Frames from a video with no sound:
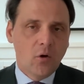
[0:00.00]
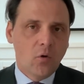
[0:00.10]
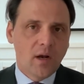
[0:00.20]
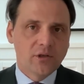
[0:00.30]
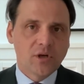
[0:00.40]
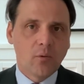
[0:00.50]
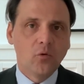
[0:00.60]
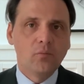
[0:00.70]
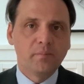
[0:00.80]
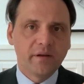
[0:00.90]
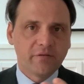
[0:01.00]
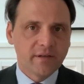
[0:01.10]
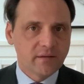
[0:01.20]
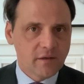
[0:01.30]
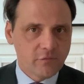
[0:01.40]
o la diciamo non
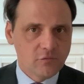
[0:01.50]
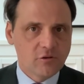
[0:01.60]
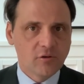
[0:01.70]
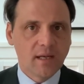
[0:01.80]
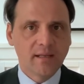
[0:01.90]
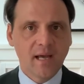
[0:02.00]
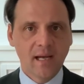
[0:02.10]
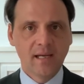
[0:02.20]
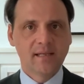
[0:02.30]
perfetta funzionalità